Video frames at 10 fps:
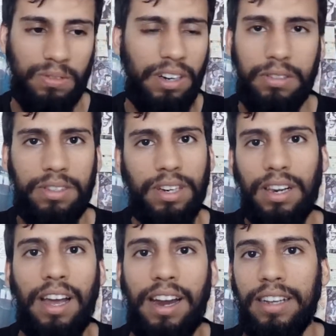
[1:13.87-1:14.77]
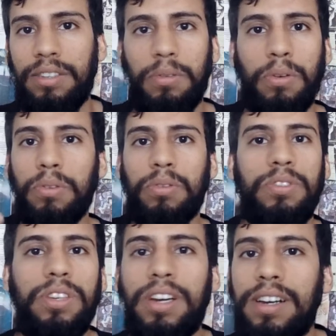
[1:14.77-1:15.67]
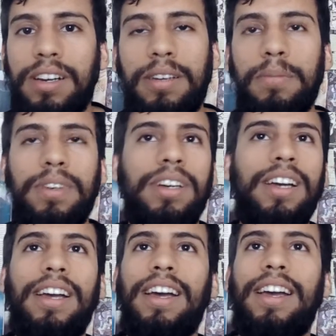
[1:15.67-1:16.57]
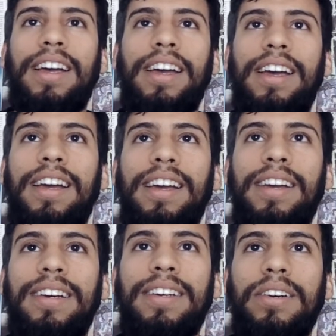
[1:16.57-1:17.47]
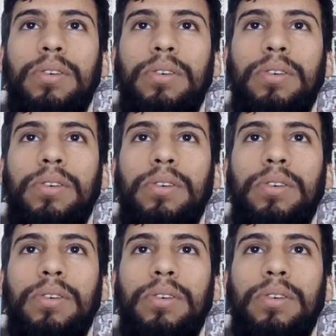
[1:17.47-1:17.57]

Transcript: Arthur C. Clarke, o Encontro de Rama, é,